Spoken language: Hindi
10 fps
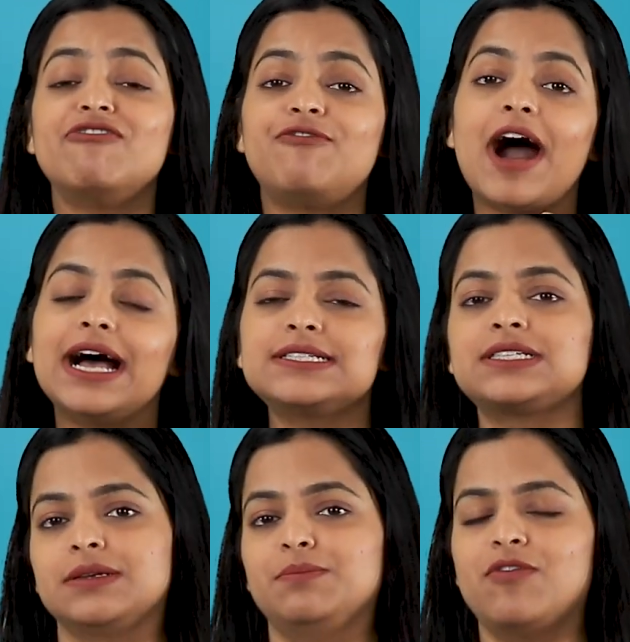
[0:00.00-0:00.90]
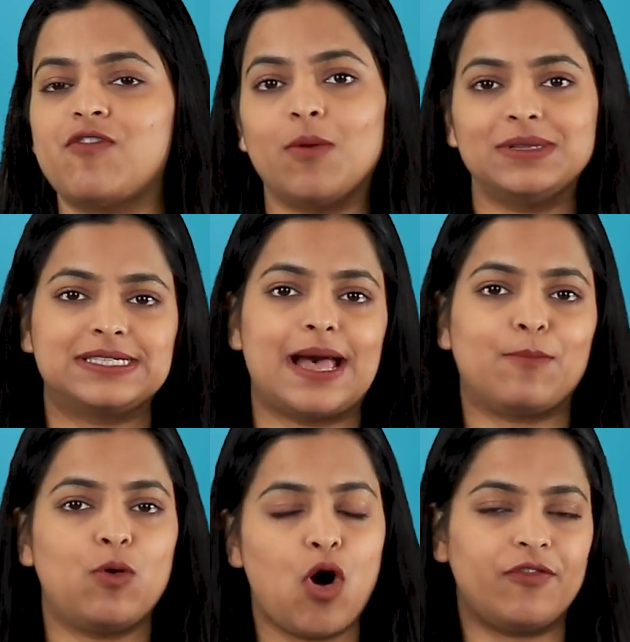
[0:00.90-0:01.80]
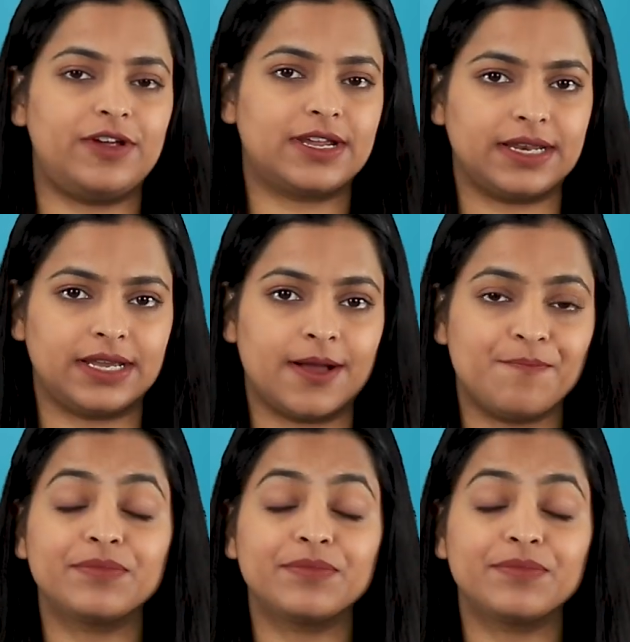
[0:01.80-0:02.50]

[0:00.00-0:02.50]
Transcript: फास्ट परफॉर्मेंस आपको ऑफर करेगा